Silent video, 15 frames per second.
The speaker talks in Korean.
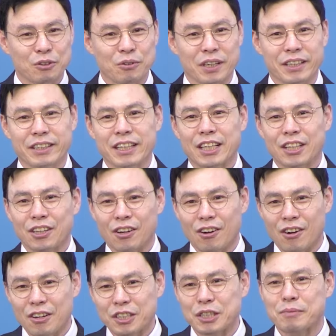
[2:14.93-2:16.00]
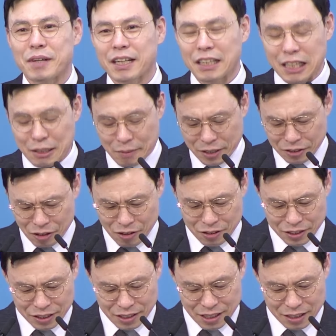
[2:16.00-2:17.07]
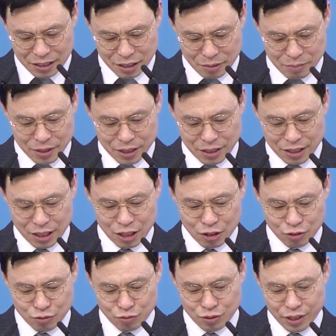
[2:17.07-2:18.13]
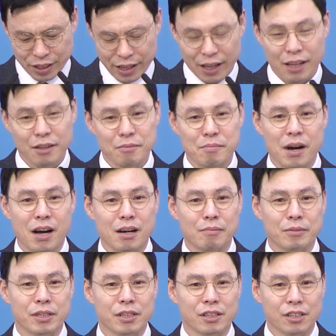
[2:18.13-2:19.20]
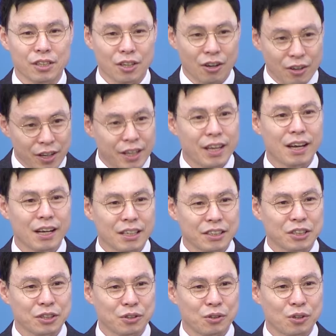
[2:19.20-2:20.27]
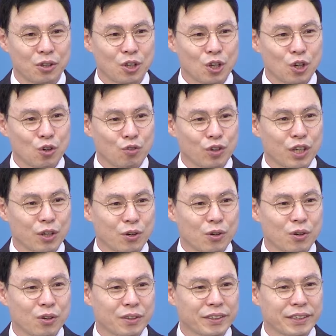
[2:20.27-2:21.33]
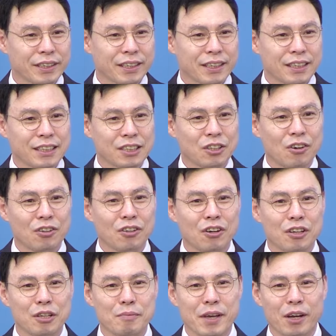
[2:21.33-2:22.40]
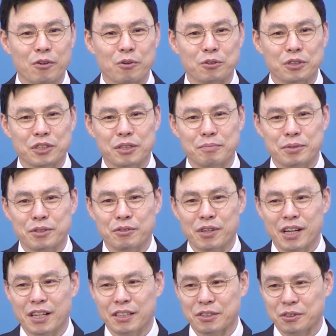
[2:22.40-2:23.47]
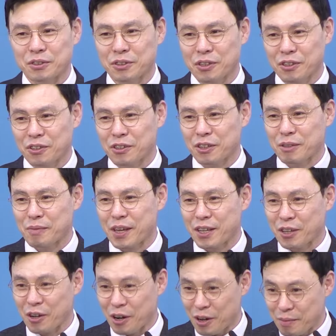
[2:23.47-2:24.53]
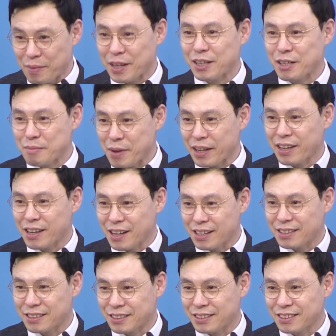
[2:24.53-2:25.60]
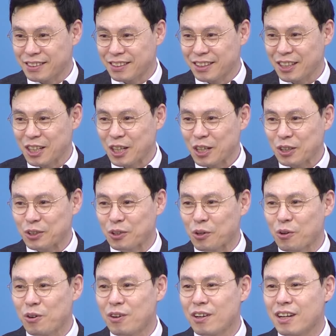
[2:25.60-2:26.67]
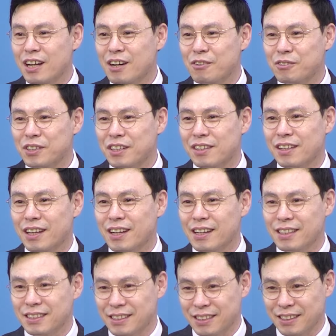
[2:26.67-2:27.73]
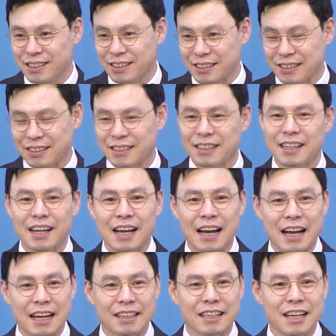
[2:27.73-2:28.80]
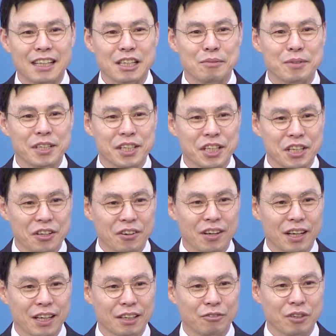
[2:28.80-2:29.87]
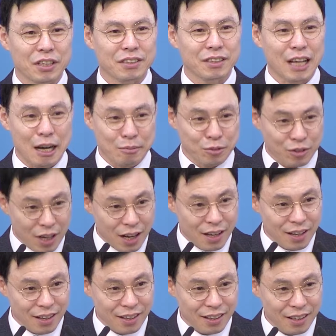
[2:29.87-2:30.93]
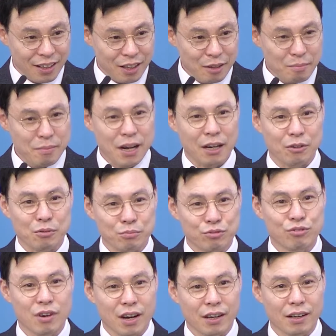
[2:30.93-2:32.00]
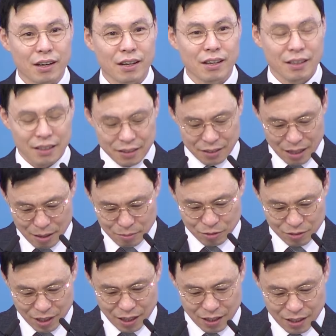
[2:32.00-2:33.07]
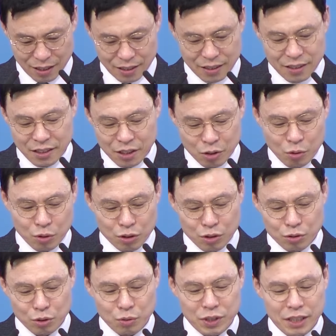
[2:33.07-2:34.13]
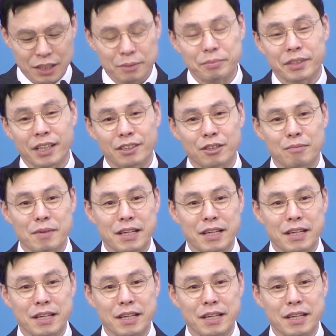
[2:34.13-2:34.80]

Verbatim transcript: 또한 열심 하나님의 성실하심이 우리의 마음을 열게 하시고 우리로 그 성령님의 꽃을 피우게 하시고 성령님의 열매를 맺게 하시는 놀라운 일을 행하신 그 하나님을 기억하게 되는 나무가 바로 무화과 나무다. 고린도서 5장 14절